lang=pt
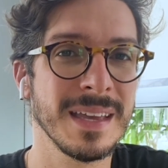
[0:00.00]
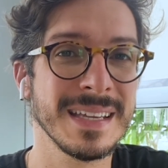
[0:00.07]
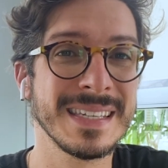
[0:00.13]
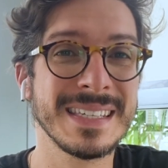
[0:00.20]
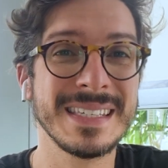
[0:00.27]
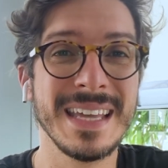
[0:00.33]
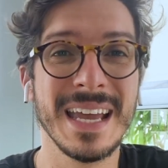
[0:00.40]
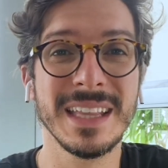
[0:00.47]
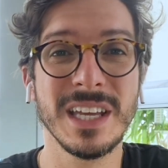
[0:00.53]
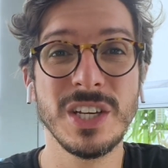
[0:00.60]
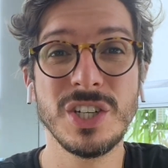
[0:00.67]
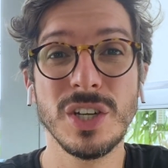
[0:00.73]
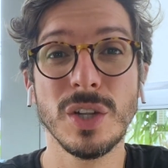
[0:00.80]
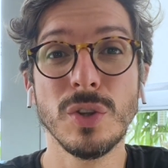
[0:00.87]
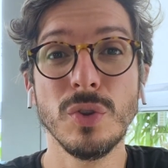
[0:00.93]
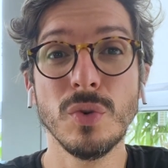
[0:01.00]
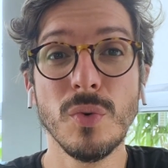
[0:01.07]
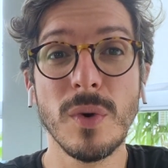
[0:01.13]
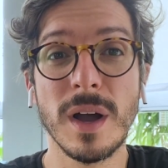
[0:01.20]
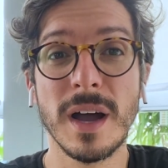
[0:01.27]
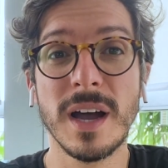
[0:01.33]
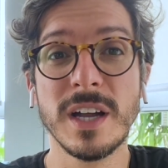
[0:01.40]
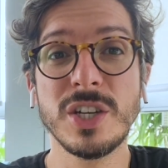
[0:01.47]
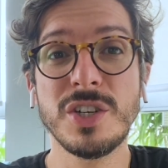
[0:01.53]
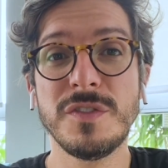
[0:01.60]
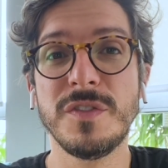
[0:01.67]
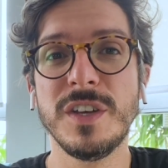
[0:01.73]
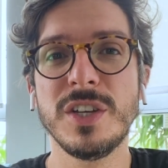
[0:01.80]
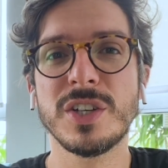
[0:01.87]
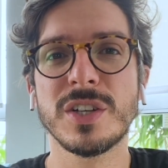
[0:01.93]
Cenas nunca antes
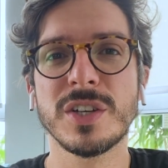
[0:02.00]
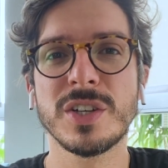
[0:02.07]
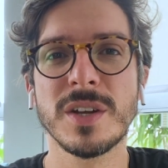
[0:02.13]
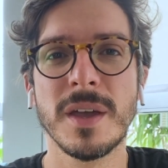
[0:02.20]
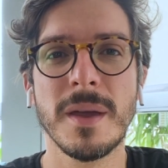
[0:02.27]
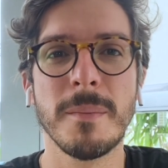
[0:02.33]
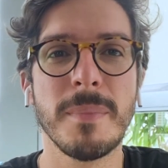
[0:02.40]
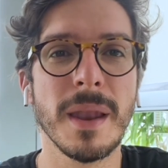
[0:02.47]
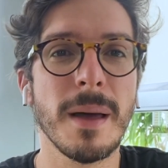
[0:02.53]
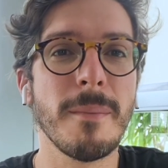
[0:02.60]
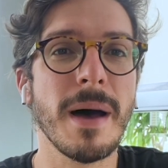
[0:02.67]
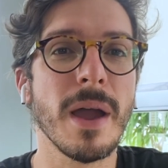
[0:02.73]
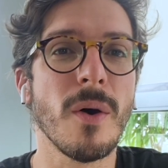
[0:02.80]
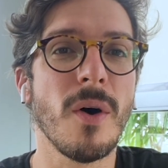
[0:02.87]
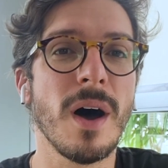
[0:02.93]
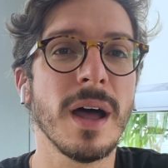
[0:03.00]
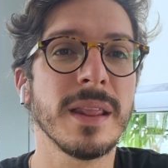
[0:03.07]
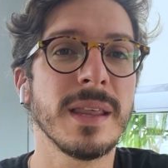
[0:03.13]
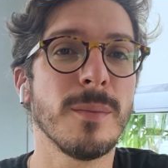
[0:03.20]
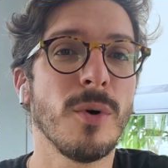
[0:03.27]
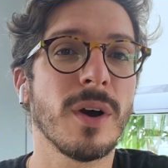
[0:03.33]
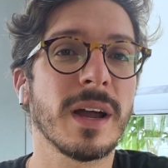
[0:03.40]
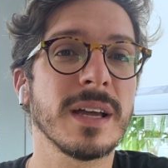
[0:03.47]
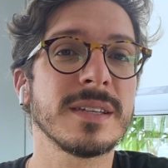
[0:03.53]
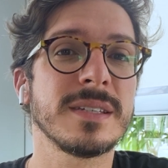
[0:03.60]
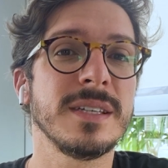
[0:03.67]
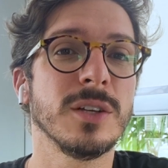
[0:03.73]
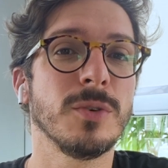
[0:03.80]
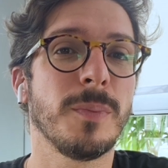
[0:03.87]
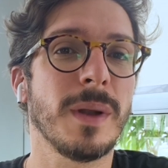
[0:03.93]
vistas pela maior
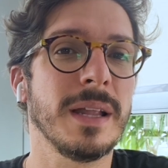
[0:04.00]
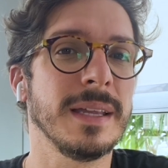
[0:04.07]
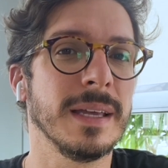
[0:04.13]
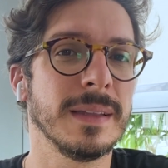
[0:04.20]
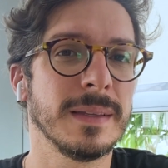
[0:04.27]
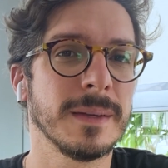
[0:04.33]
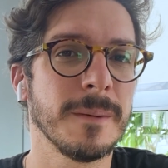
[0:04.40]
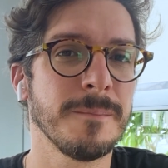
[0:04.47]
democracia do planeta.